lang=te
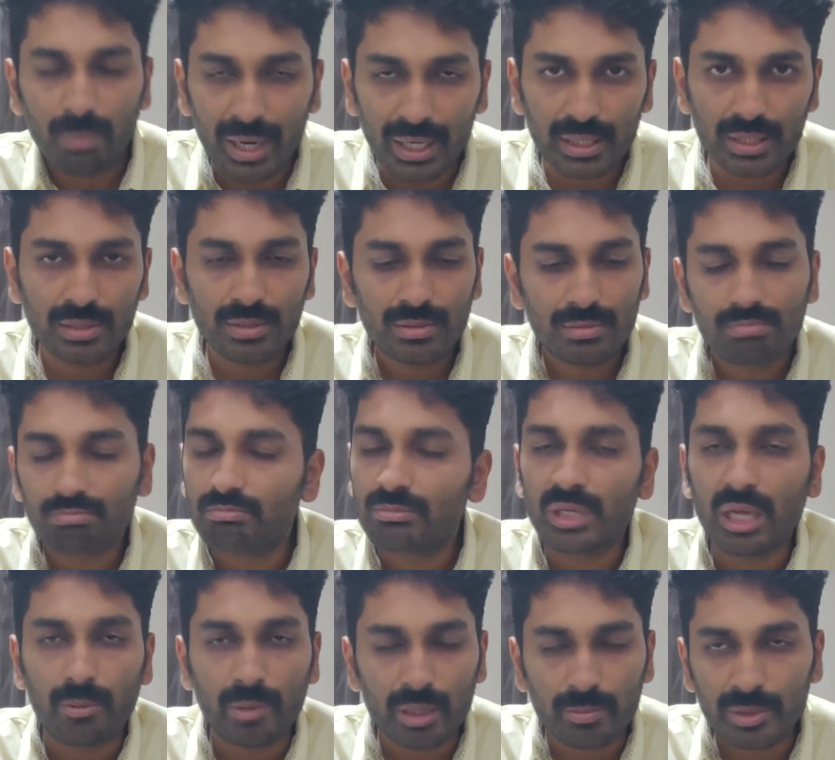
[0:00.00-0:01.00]
బట్
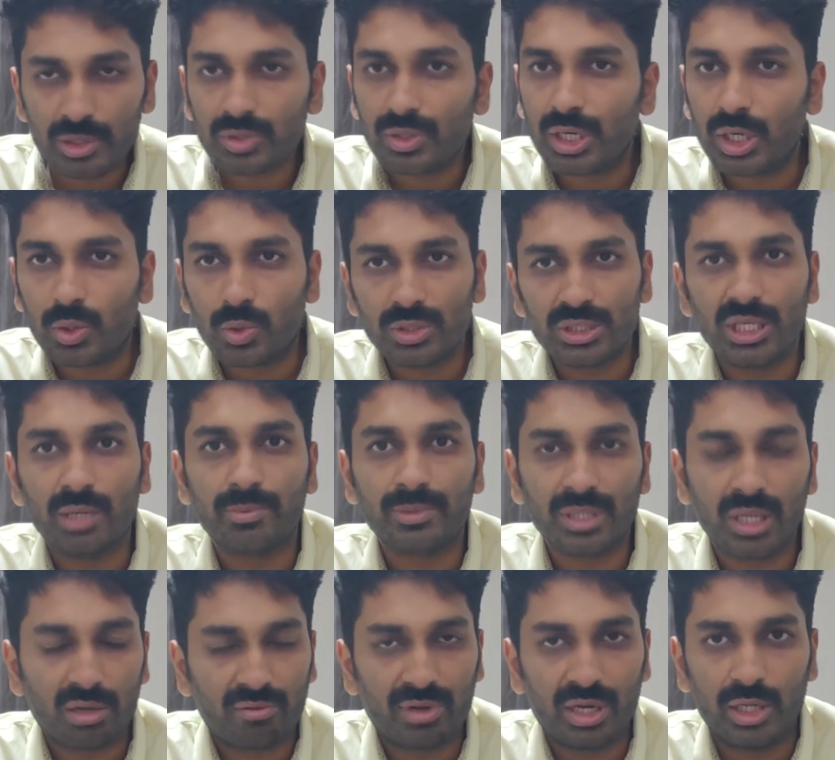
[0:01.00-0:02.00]
ఆ పర్పస్ కూడా ఎక్కువసేపు
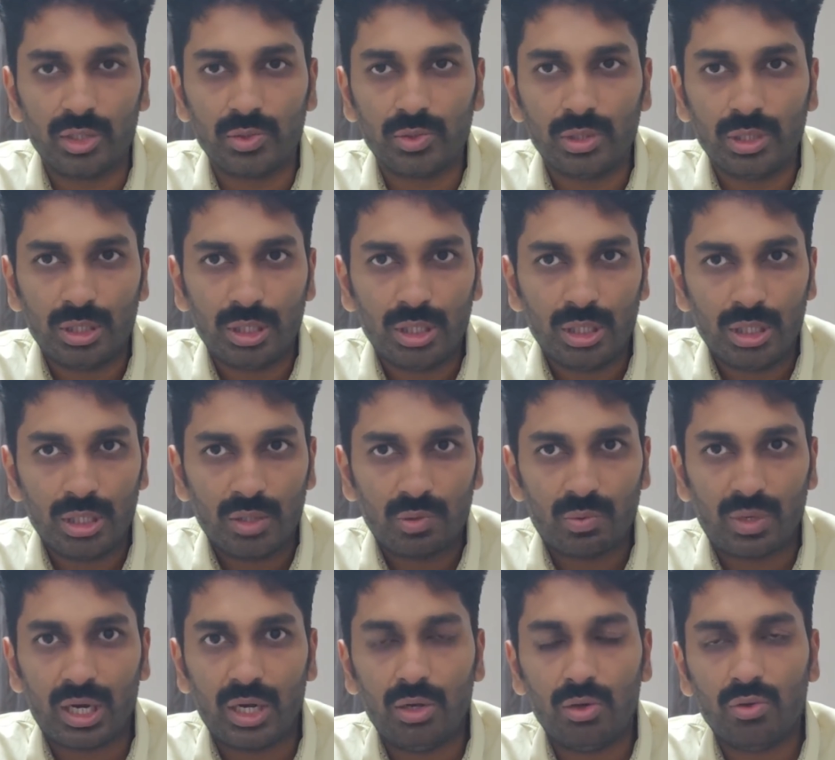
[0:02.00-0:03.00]
నిలవలేదు
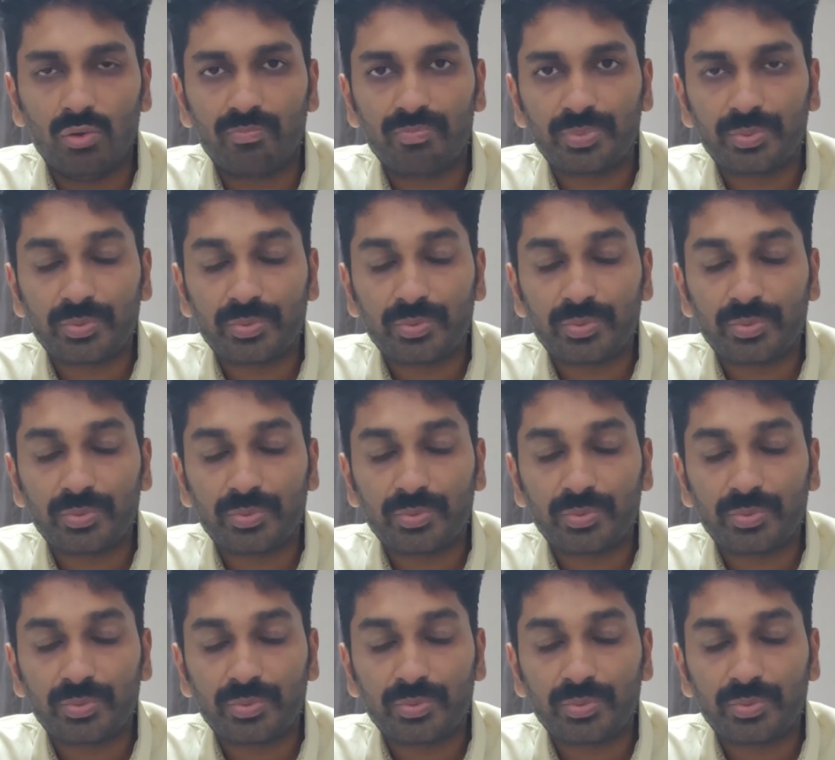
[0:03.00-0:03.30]
వాళ్ళు